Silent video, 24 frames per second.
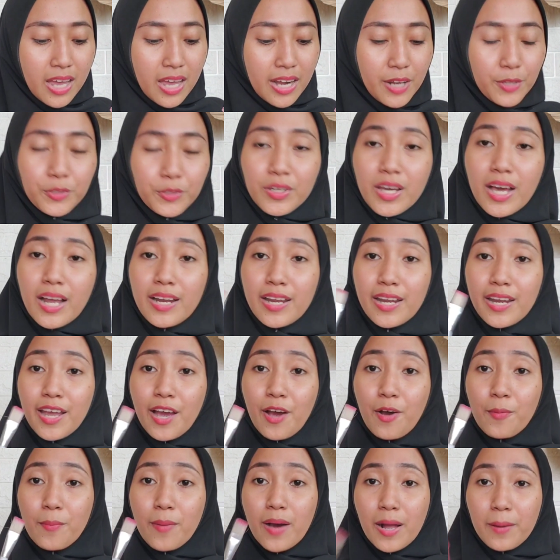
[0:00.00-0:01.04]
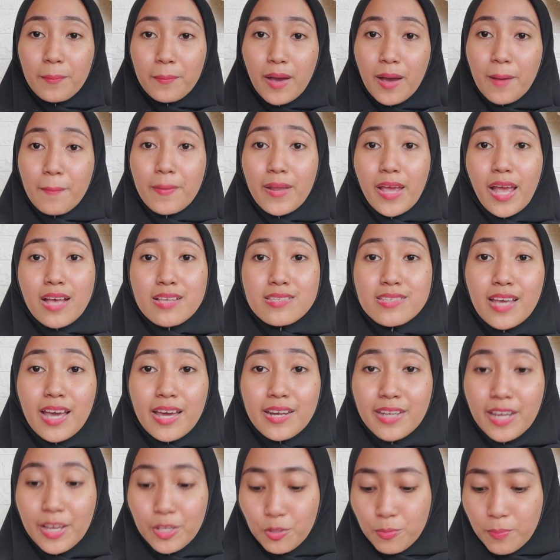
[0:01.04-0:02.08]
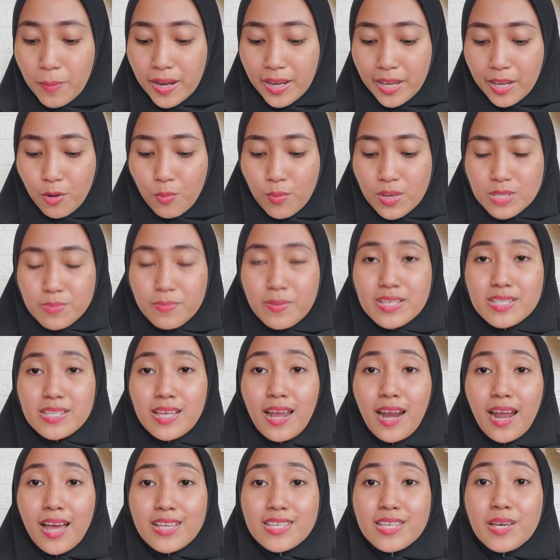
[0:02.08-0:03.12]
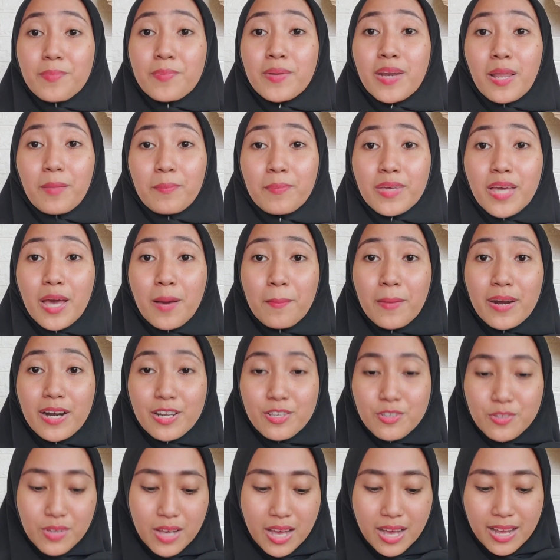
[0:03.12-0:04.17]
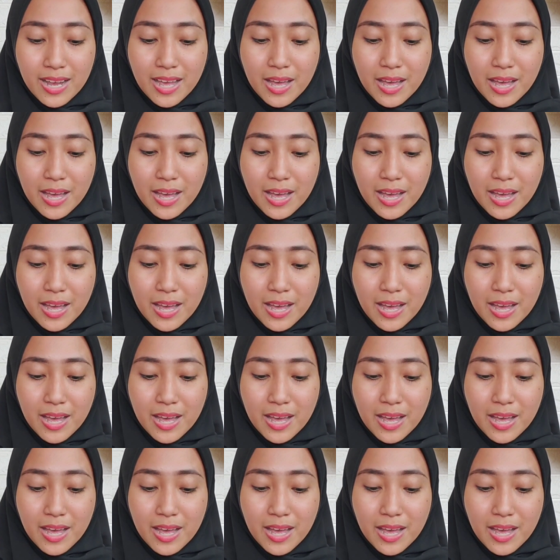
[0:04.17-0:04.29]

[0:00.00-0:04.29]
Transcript: Nah untuk kali ini aku bakalan mengaplikasikannya itu pakai kuas masker aja biar lebih gampang dan juga